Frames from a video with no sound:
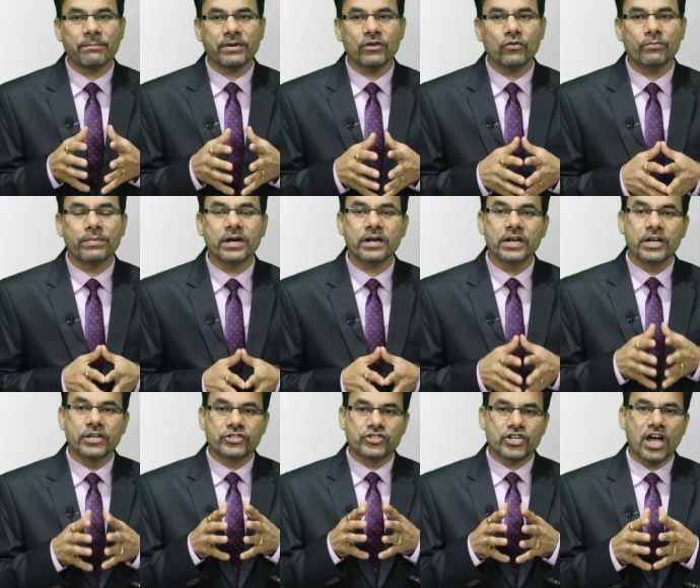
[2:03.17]
ऐप के ऊपर
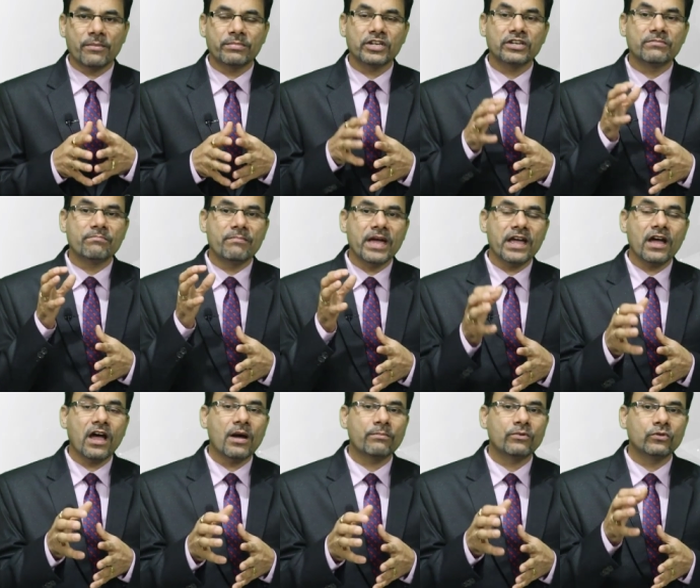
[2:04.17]
जहां पे कि मैं
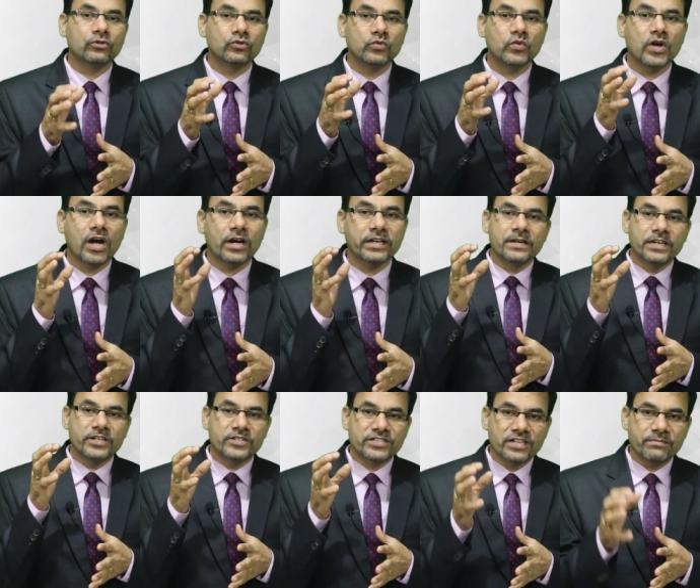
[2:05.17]
आपको दूंगा
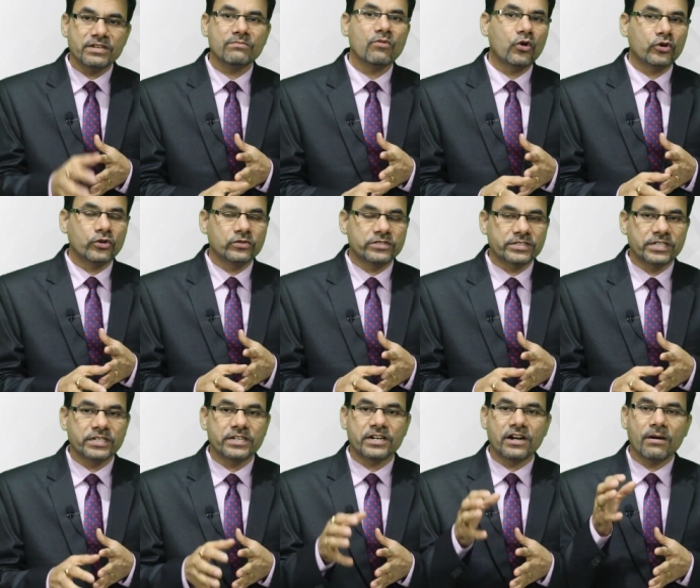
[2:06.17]
इन सभी मॉड्यूल्स
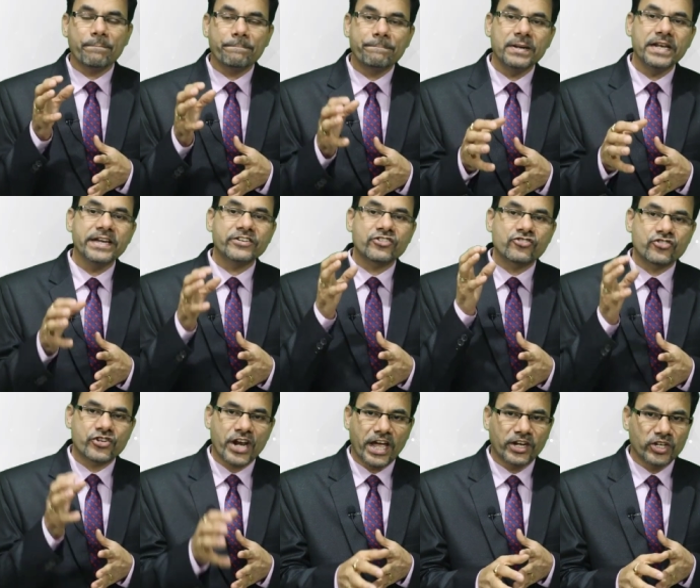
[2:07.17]
की कंप्लीट
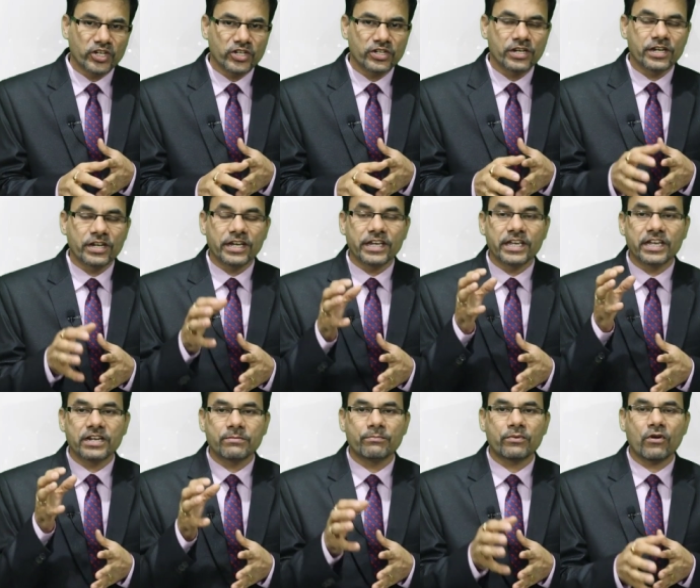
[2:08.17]
ट्रेनिंग
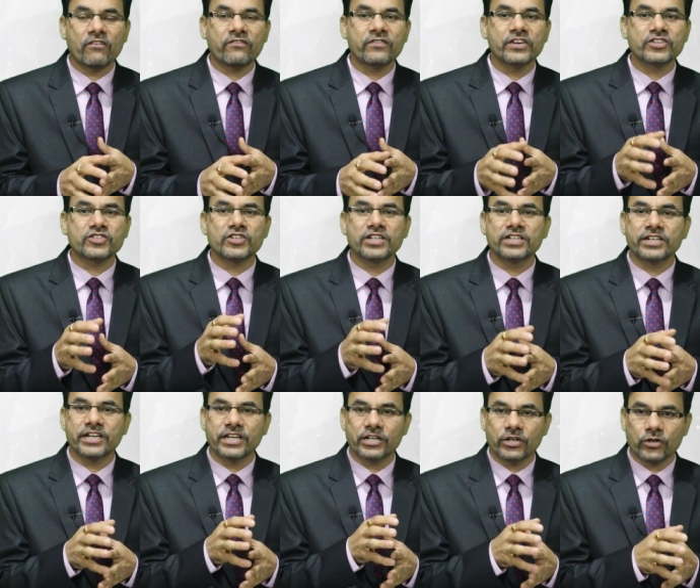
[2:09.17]
एक प्रोफेशनल
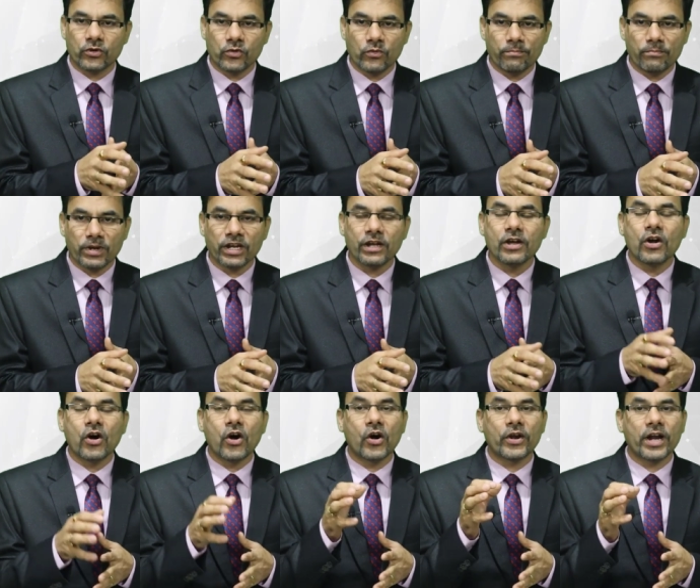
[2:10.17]
के रूप में
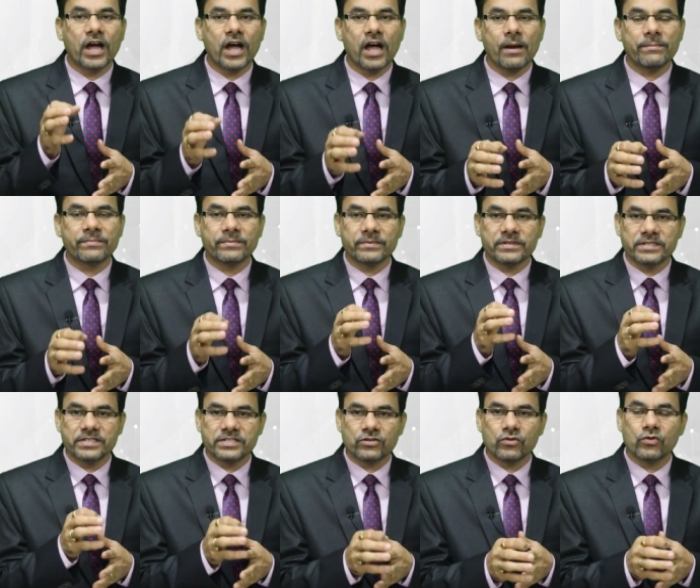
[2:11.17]
और आप
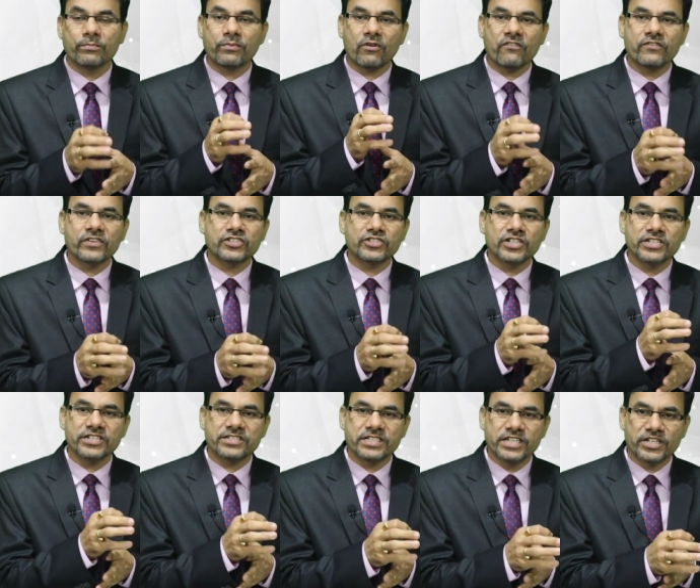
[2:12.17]
इसको
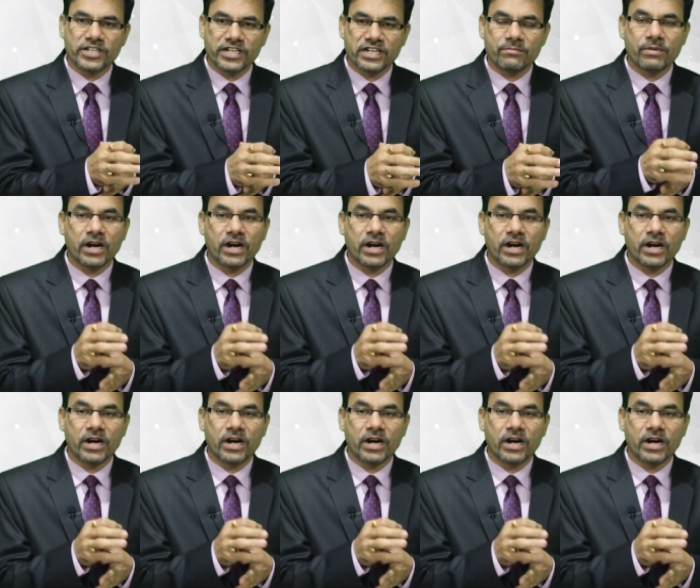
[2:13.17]
प्रोफेशनली सीखने के